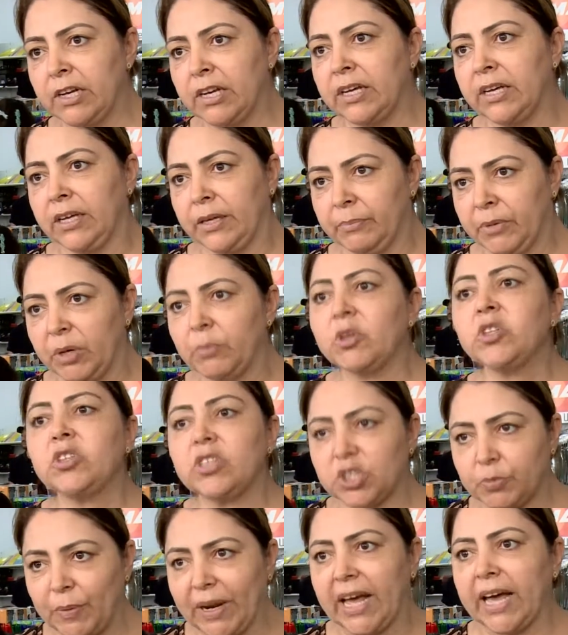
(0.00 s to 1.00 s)

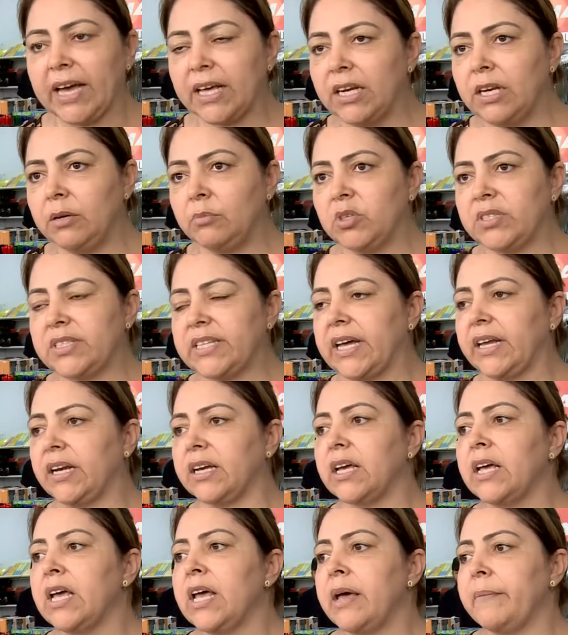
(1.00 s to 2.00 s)
المنتج بالحق
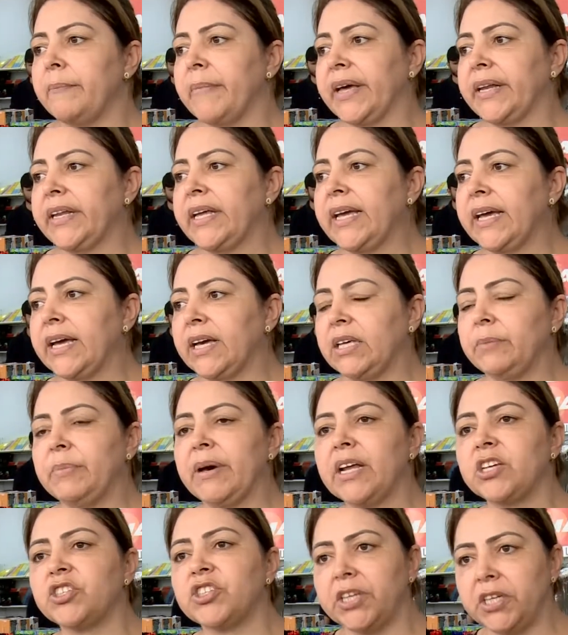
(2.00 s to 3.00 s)
للمستهلك معناها
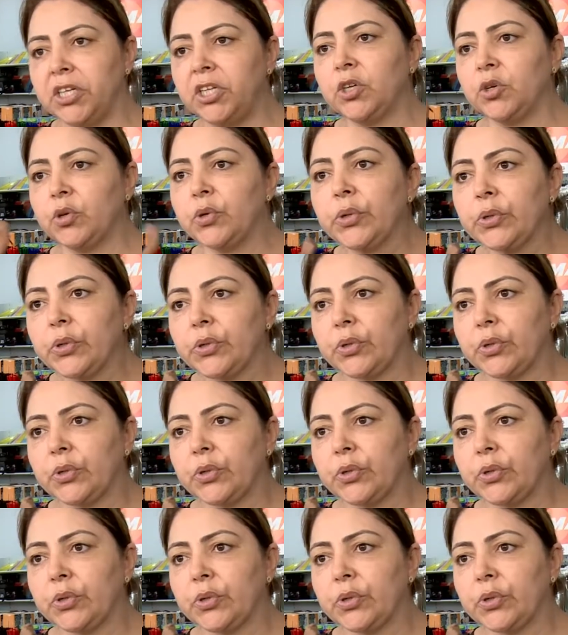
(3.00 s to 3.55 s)
عبارة شارين جرو